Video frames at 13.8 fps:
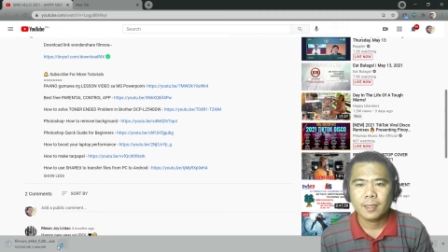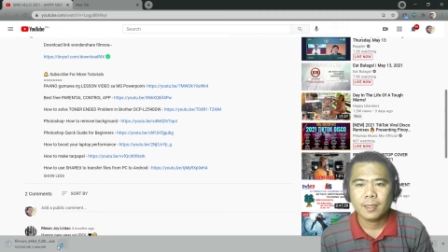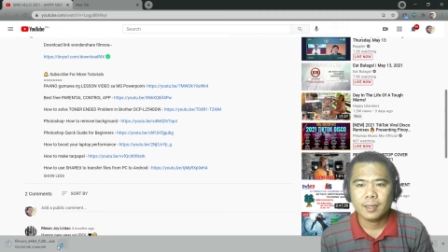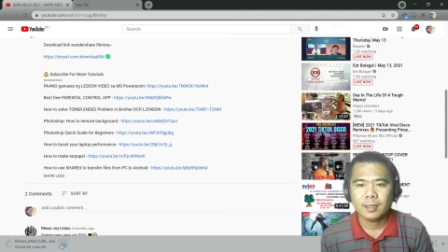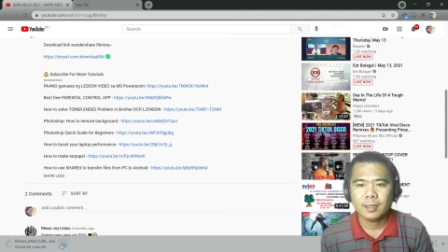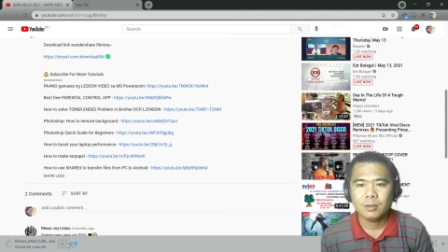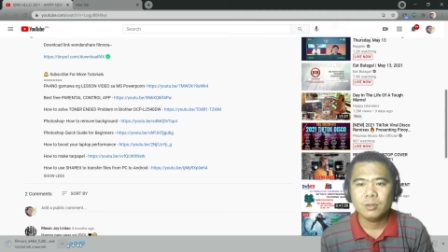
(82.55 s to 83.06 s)

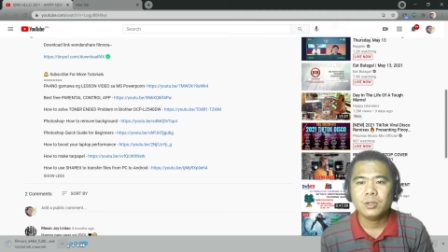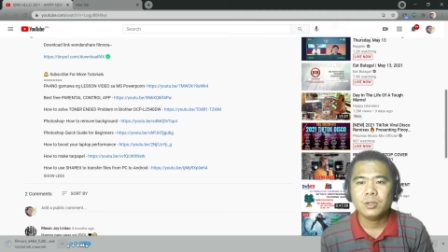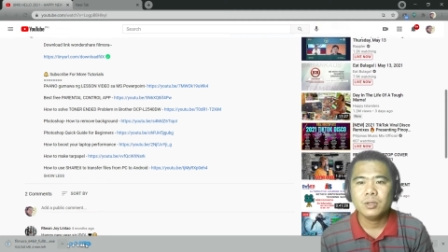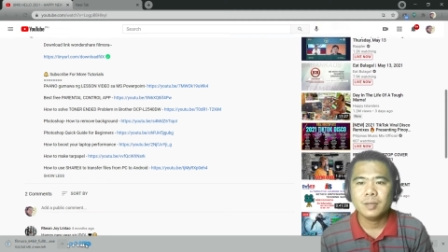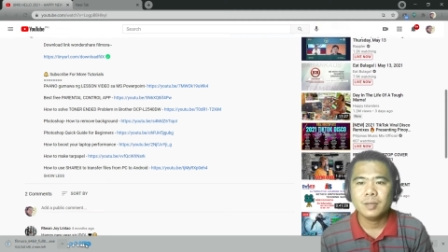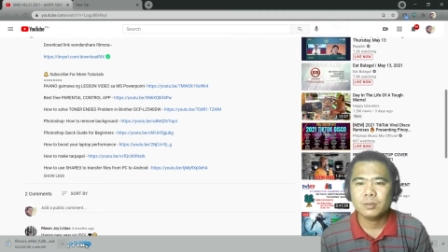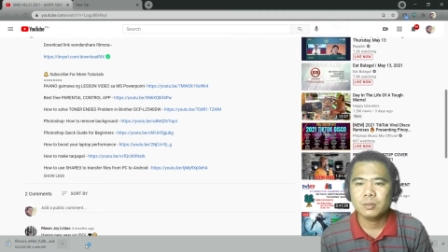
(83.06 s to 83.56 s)
And all you
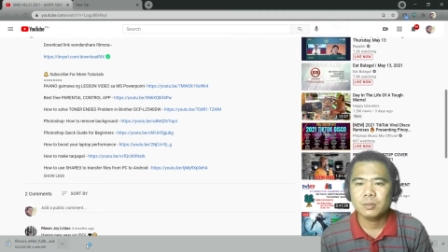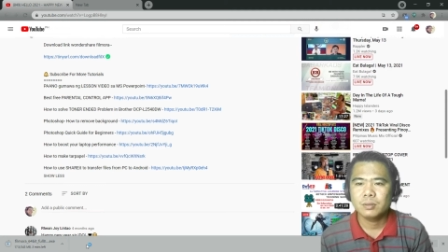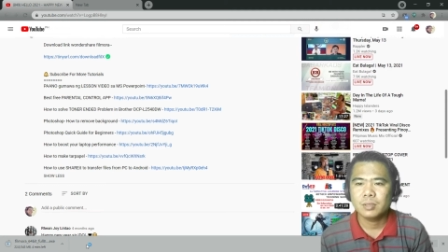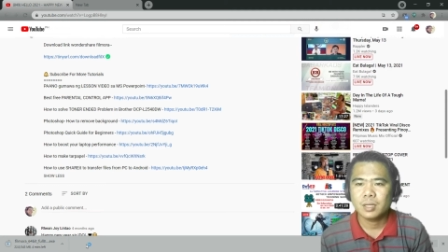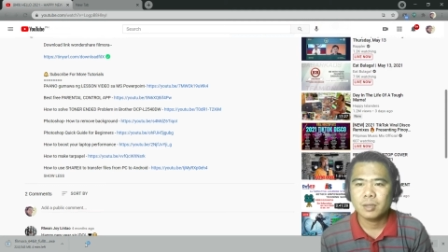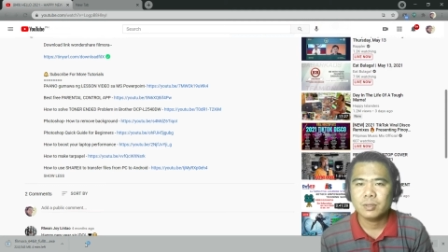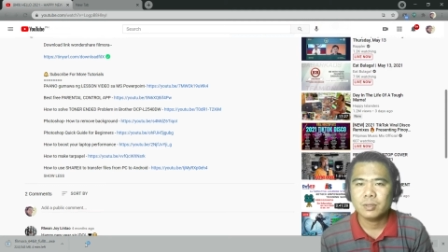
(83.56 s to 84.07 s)
have to do
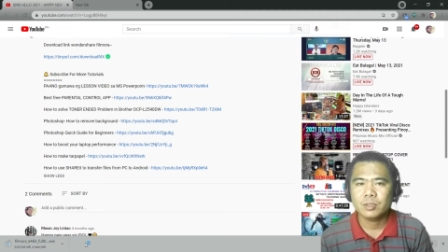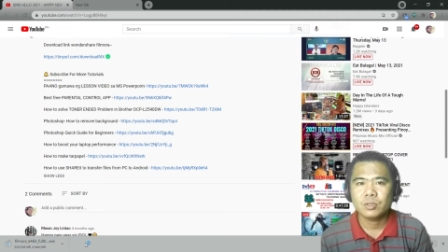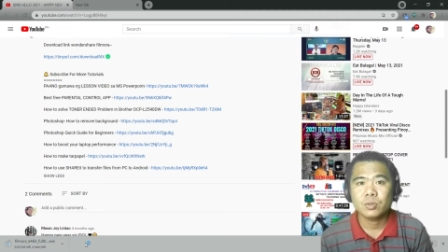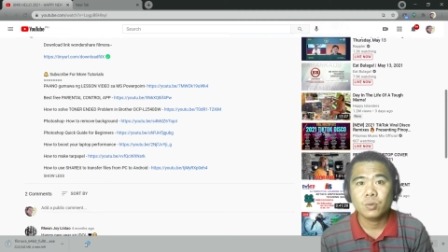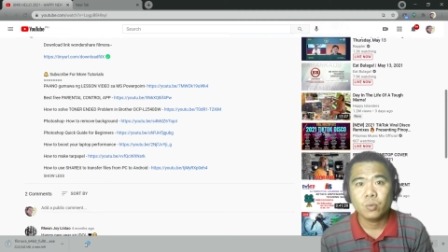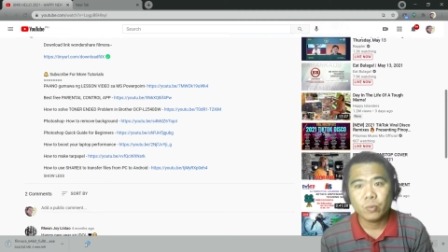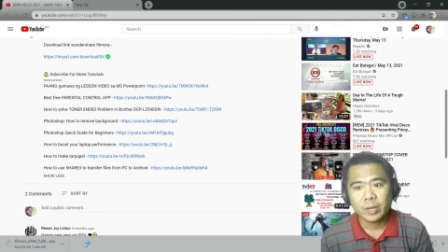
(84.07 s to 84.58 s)
now is to
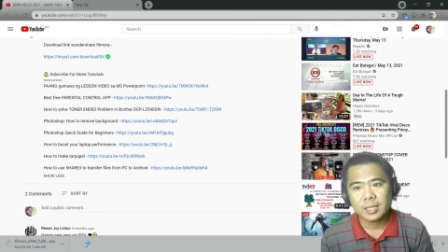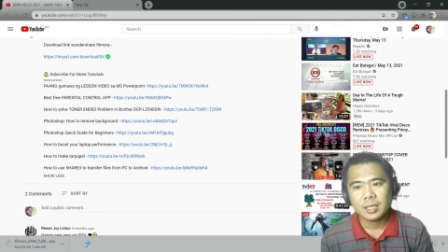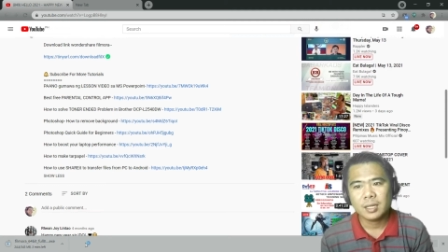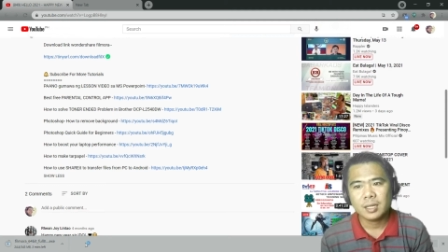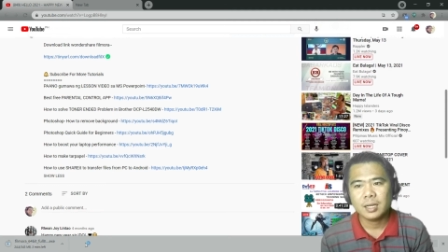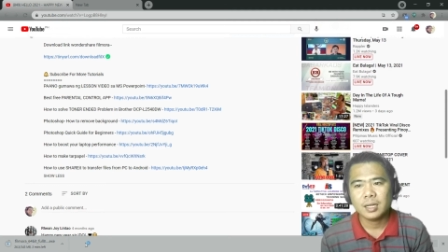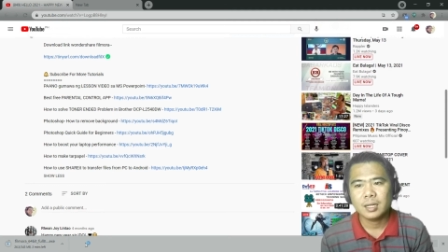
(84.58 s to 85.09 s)
wait
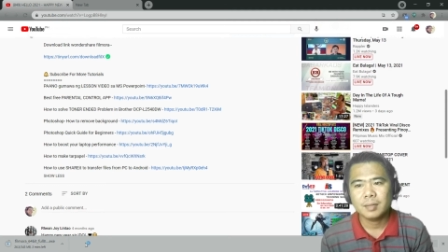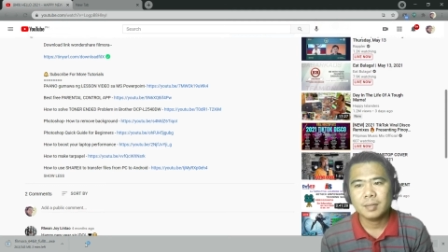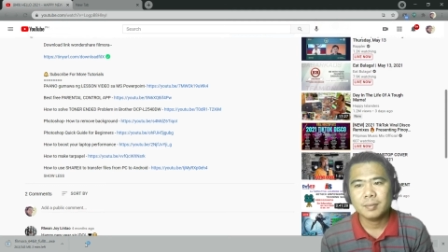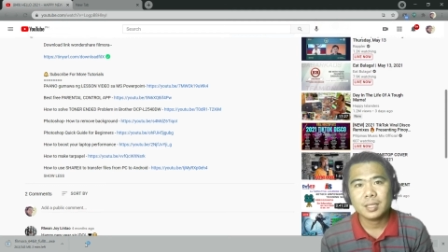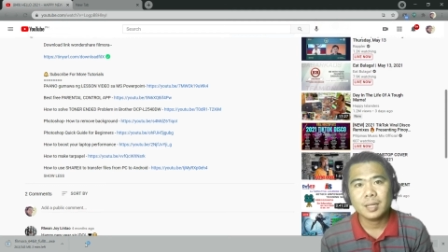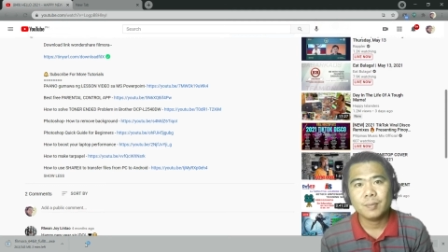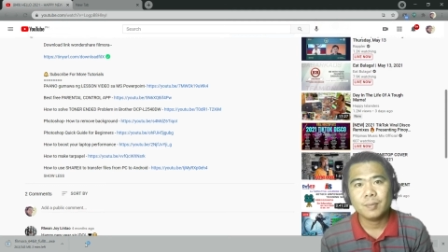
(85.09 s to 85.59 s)
hanggang
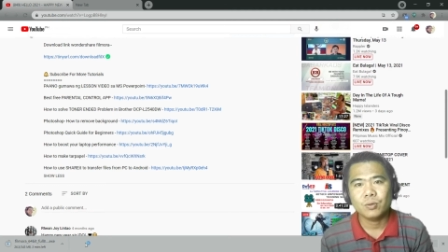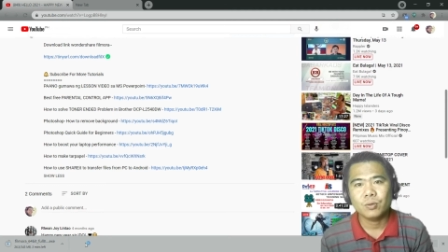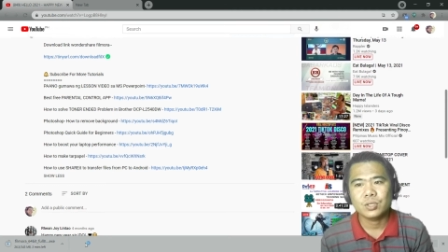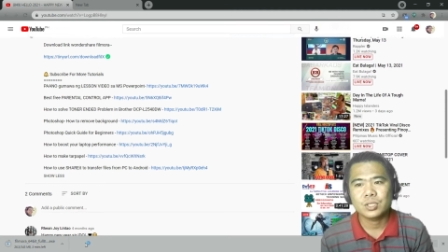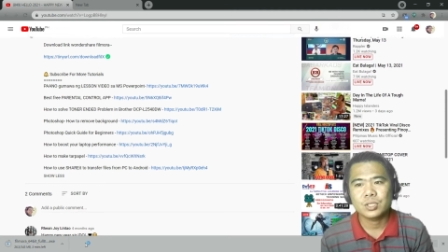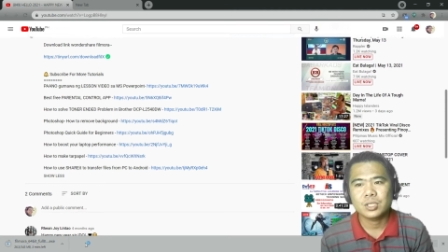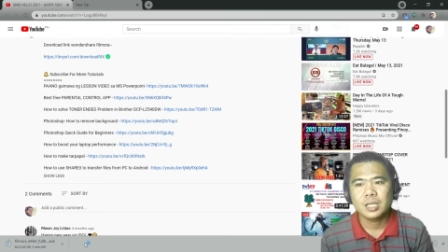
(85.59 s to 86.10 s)

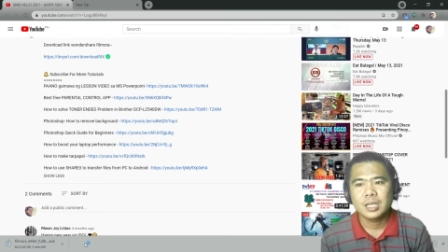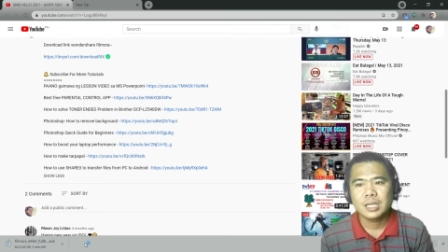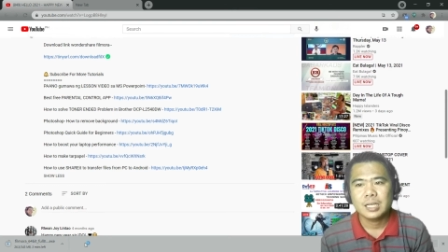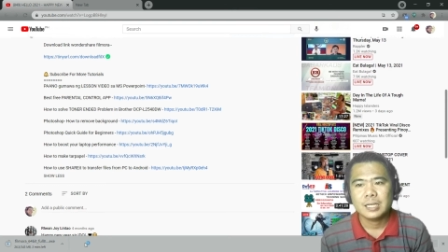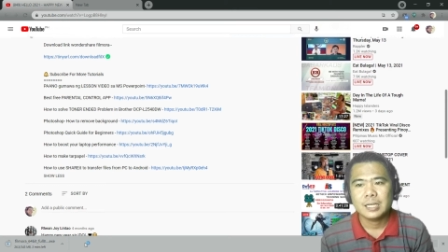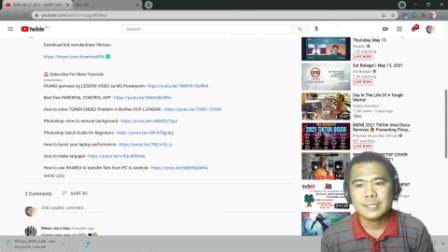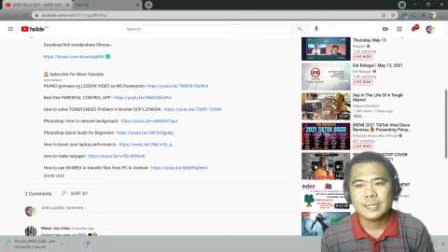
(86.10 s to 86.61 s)
matapos
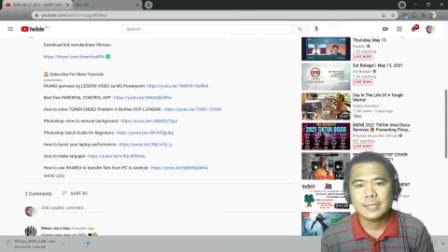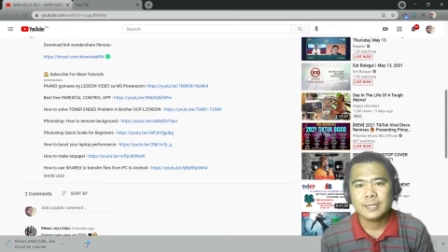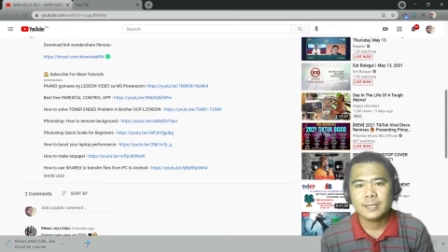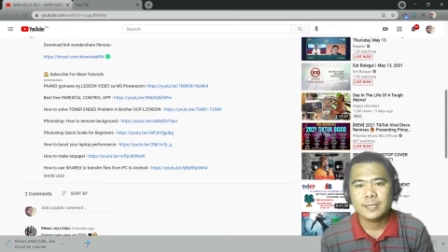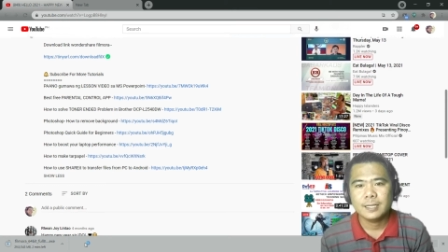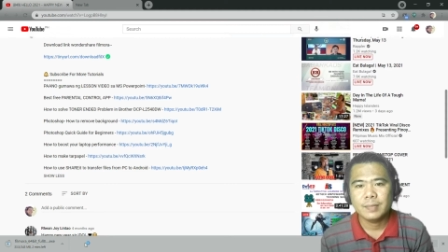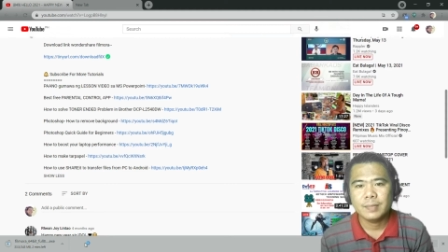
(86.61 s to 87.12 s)
kasi
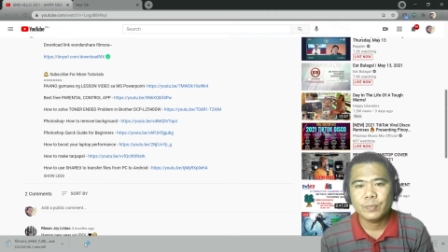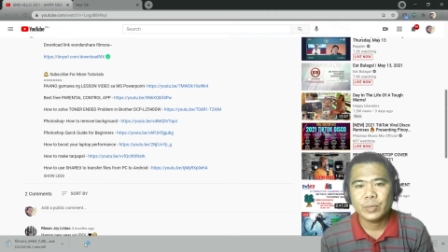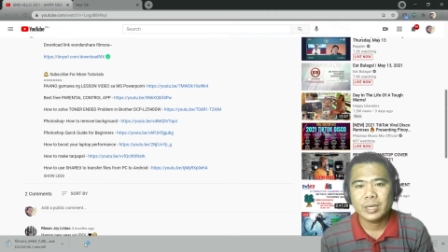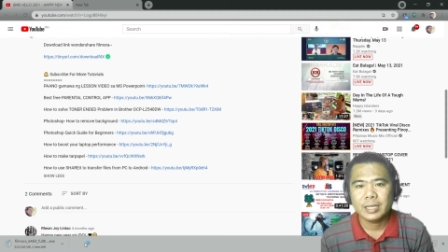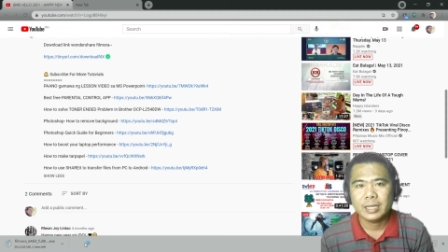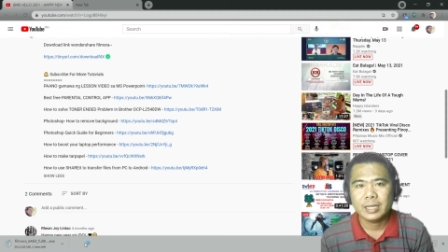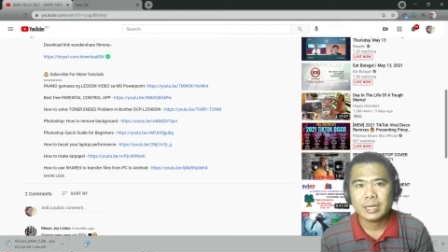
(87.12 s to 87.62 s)

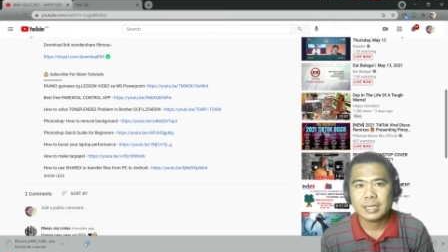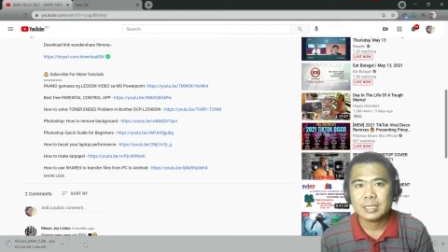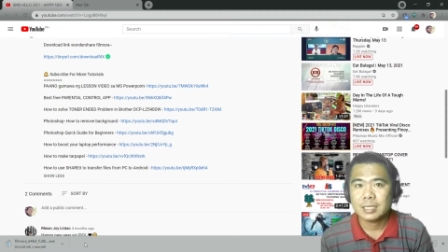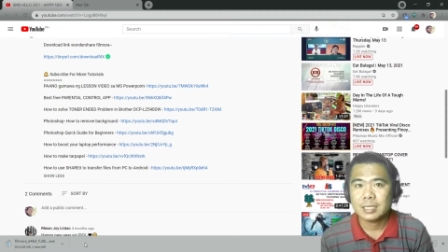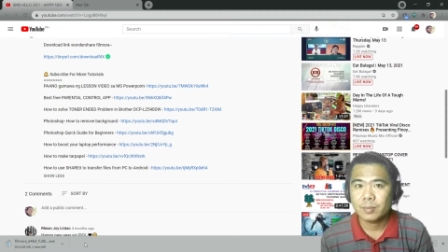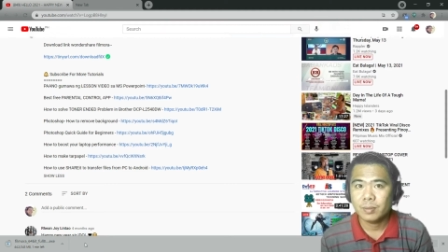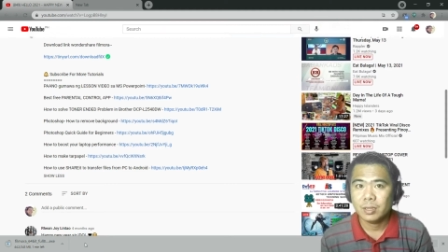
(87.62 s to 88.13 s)
nagdedepende yan kasi
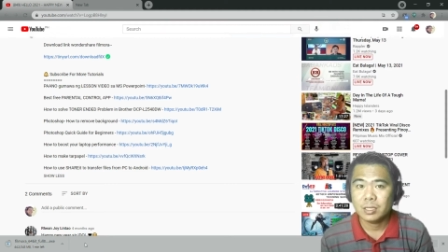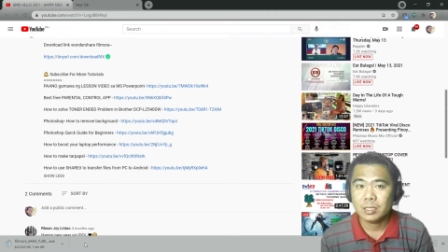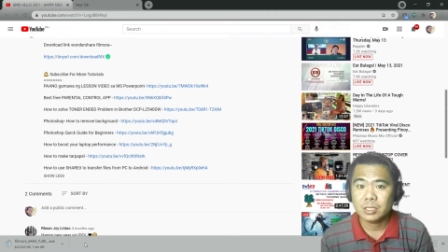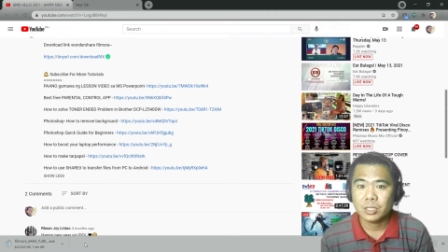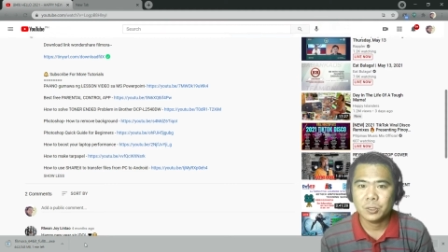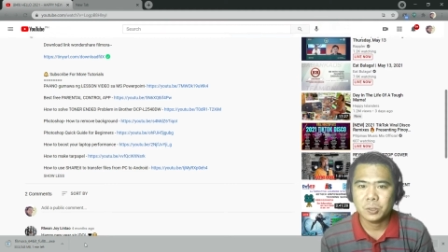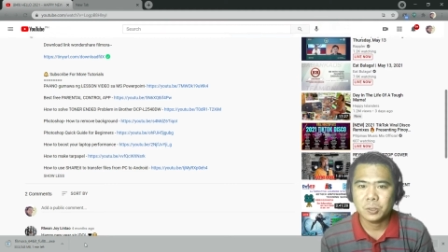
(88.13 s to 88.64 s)
sa bilis
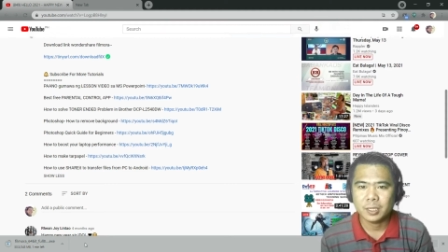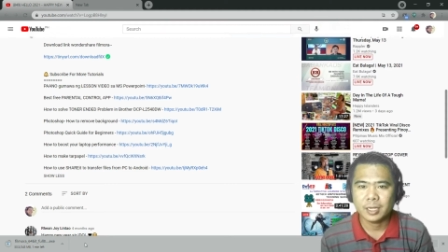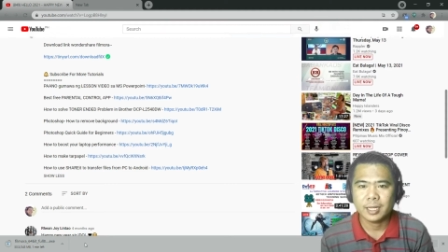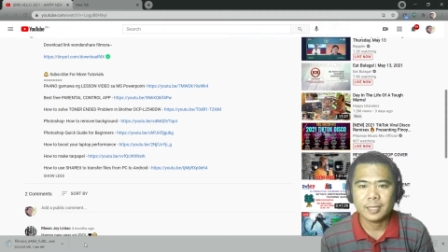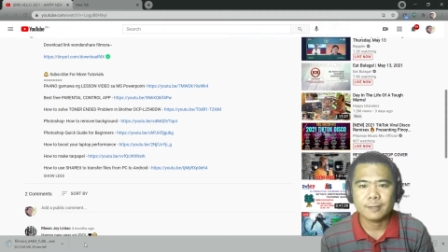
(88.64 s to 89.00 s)
ng internet.